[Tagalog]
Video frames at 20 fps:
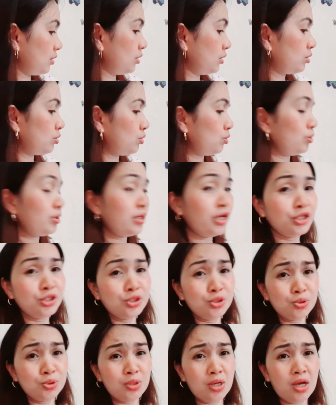So guys,
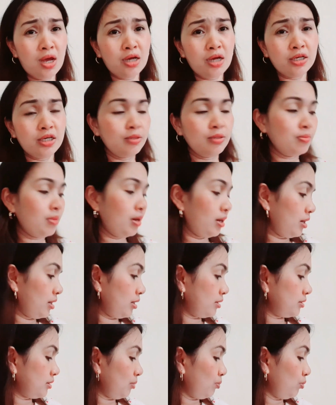yung aking
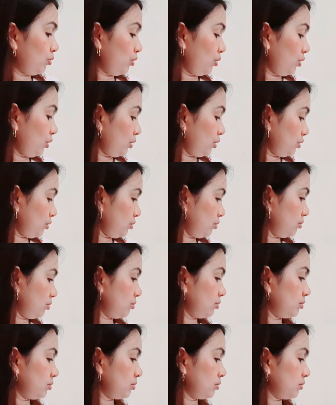mga sabon.
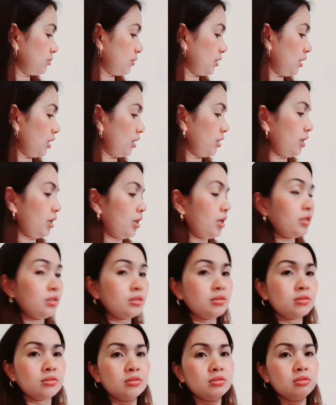Ayan.
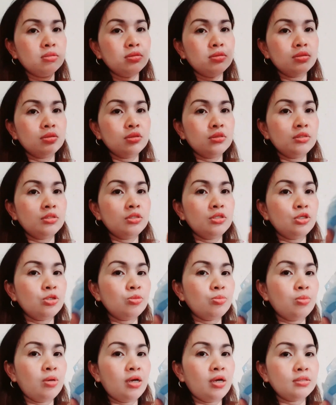
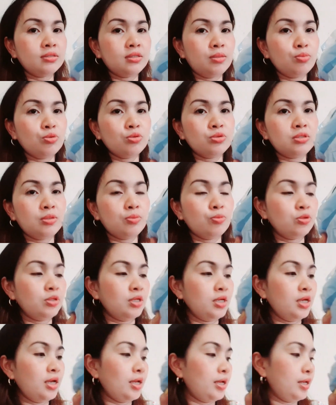Yung mga sabon-sabon
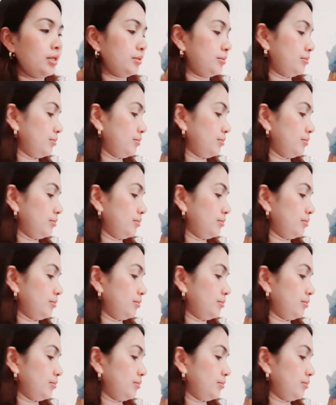na yan.